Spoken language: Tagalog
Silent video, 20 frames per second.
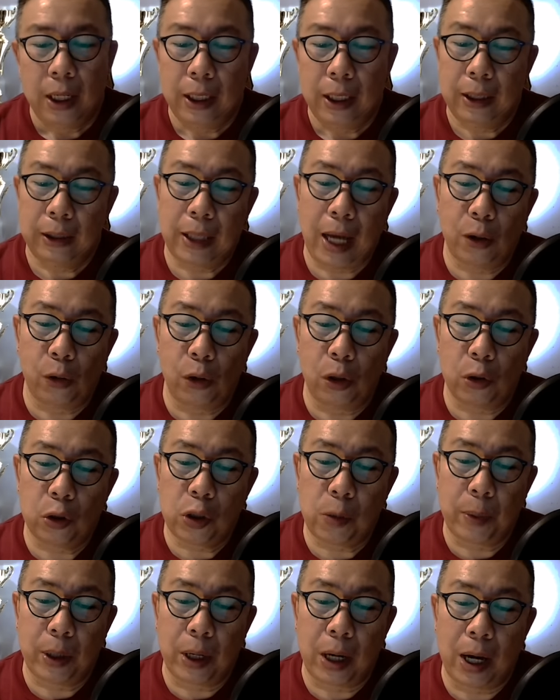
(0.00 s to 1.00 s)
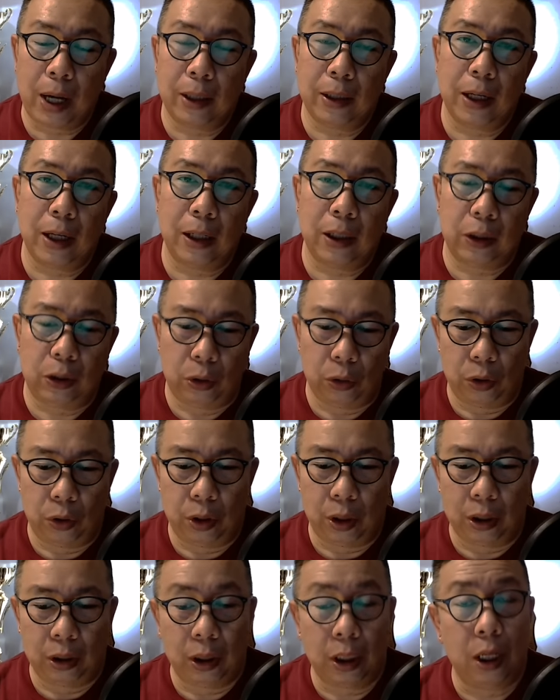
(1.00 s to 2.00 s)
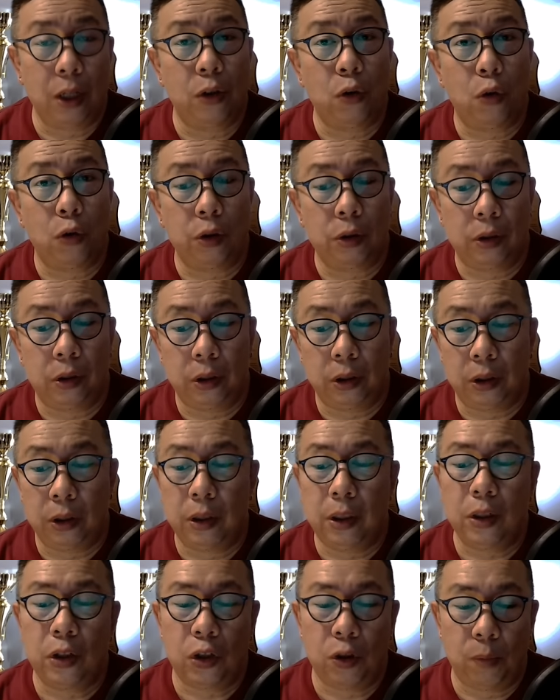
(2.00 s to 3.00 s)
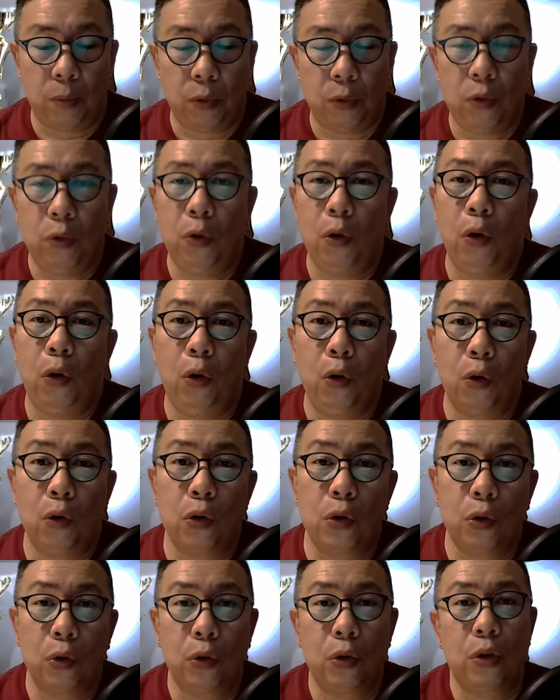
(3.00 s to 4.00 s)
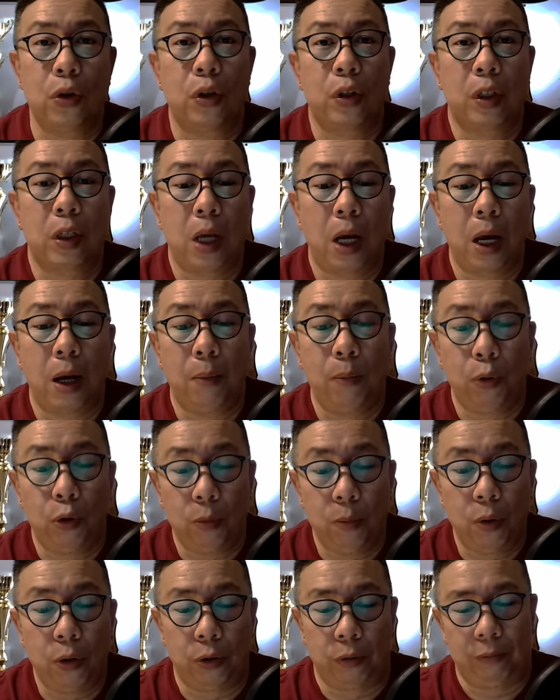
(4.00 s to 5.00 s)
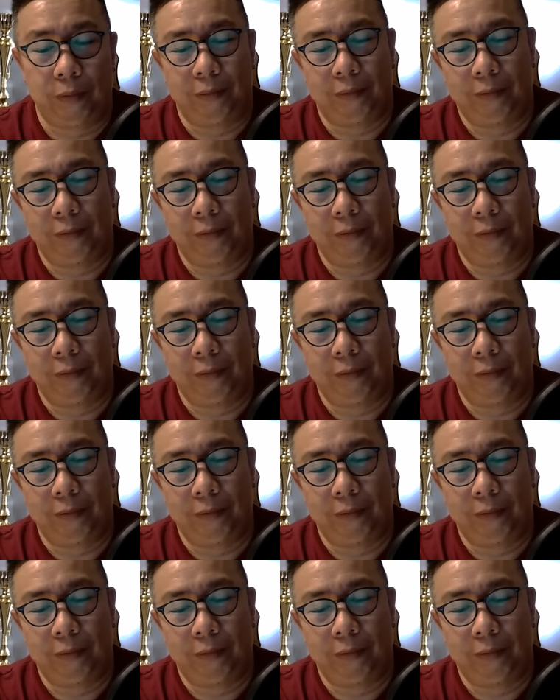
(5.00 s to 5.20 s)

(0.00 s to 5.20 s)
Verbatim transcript: Itago lang ko sa pangan nga litoy nga taga Northern Cebu, lungsod sa Bourbon.